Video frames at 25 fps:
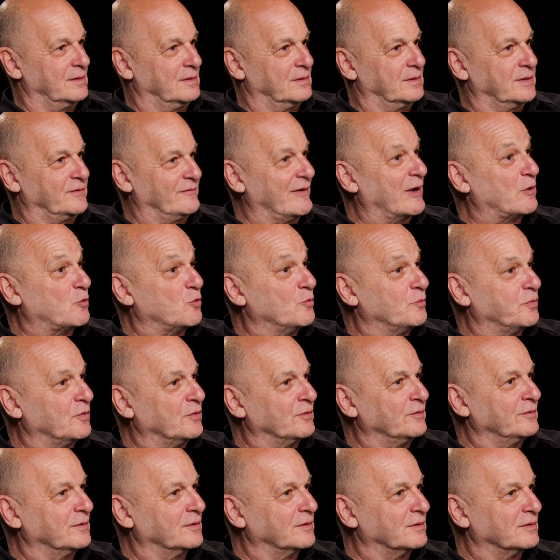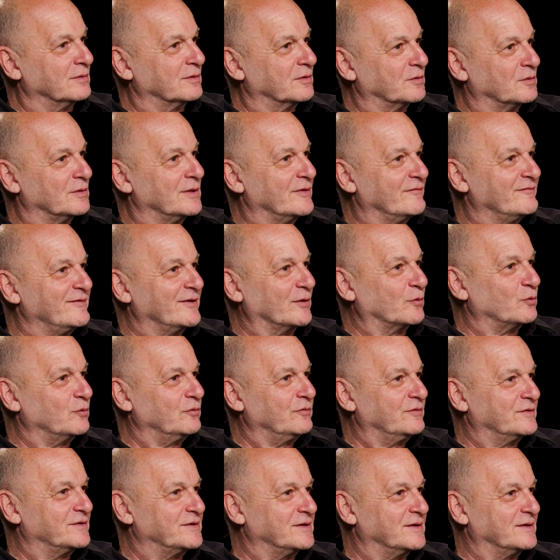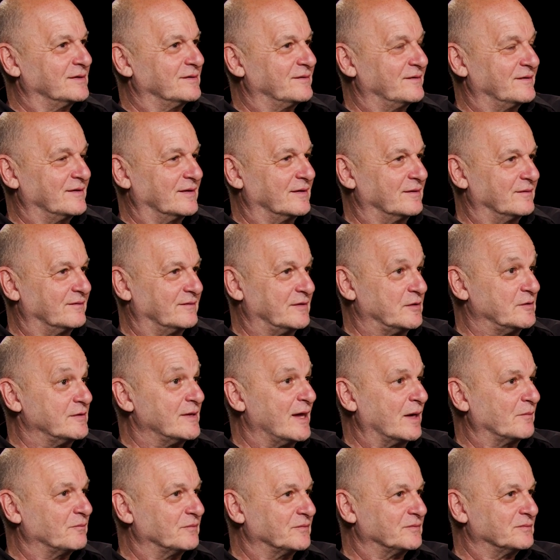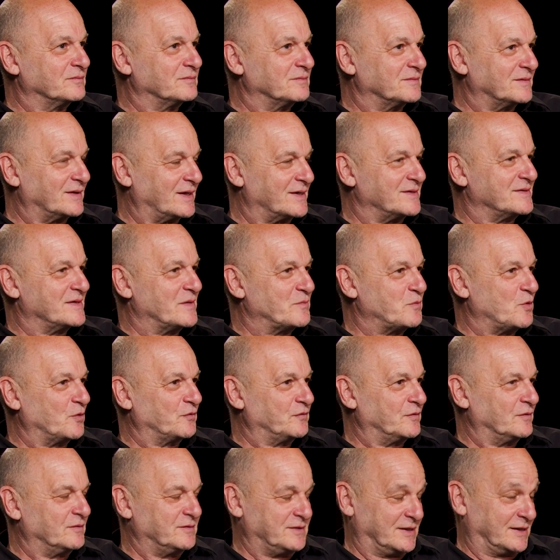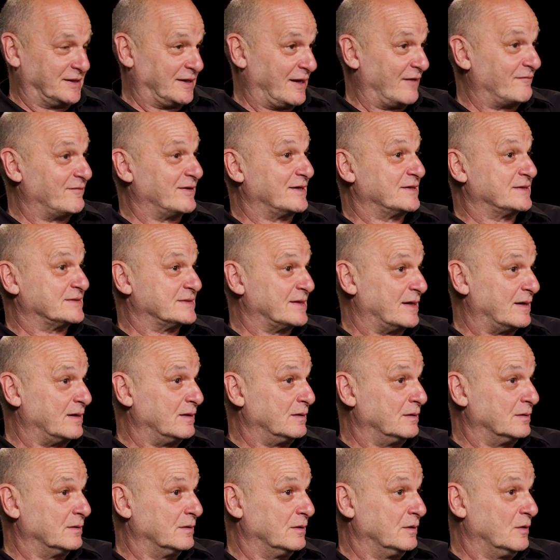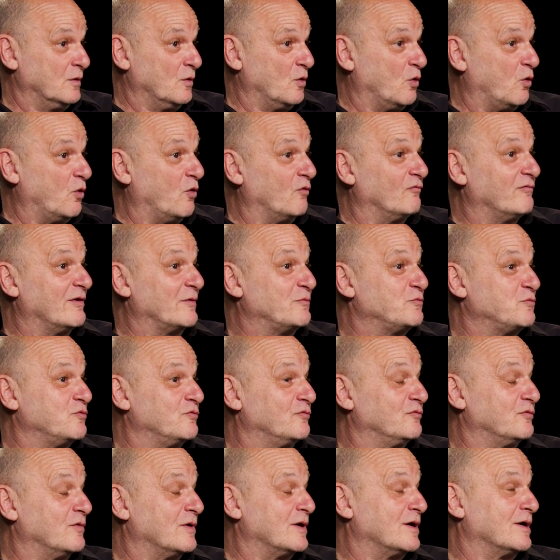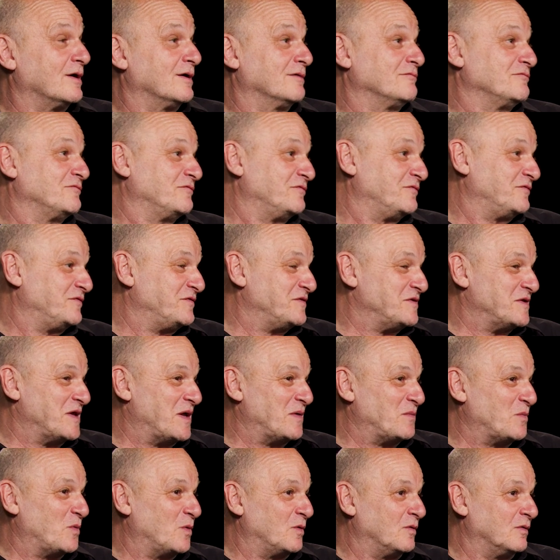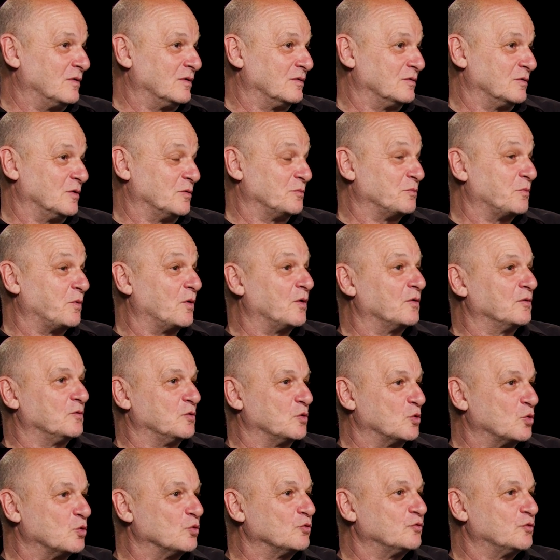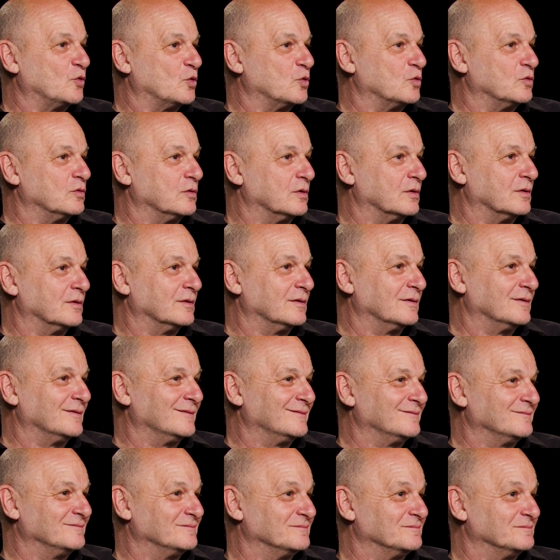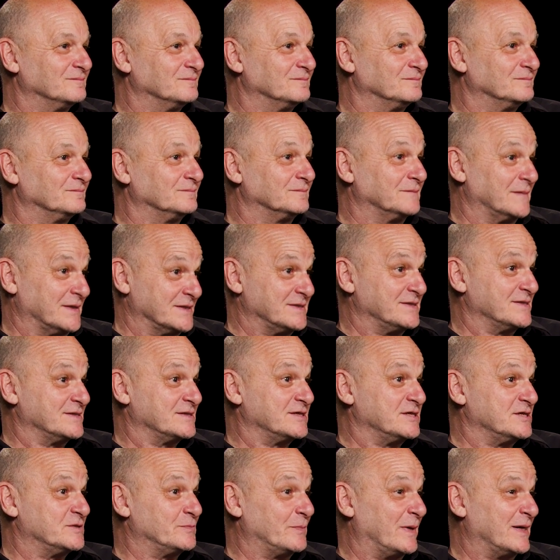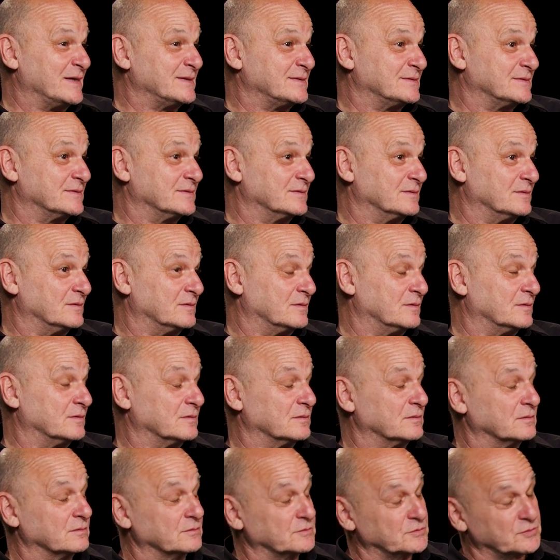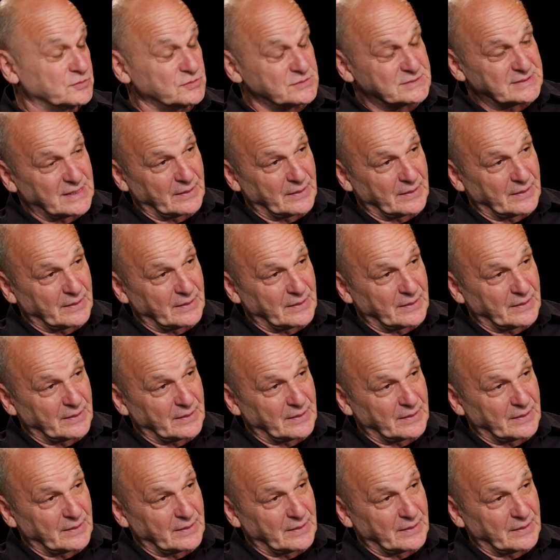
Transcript: il va comprendre que les virus, c'est une arme très importante et qu'avec ça, on va pouvoir finalement euh, prendre le contrôle. Et c'est ce qui se passe. juste